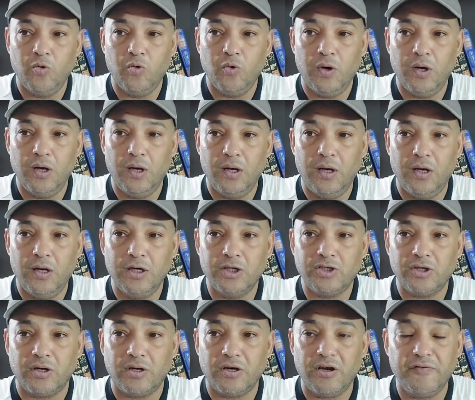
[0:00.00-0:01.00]

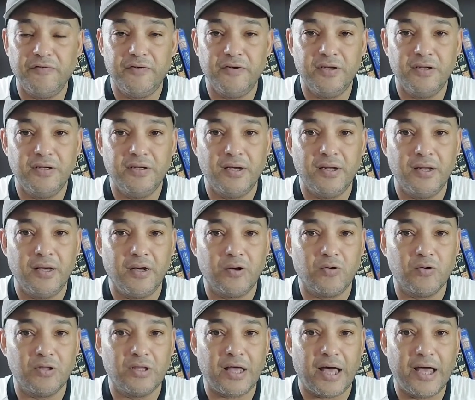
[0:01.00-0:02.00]
وشرفني ان
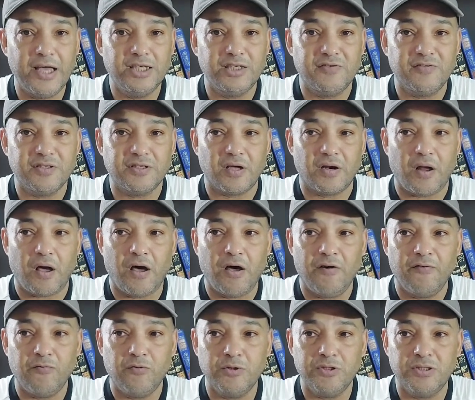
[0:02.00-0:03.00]
انا كنت عايش في
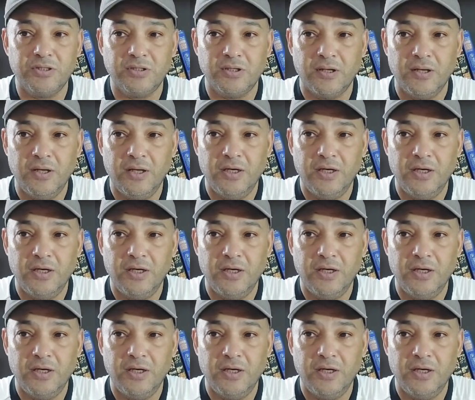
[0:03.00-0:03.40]
صنعاء وسط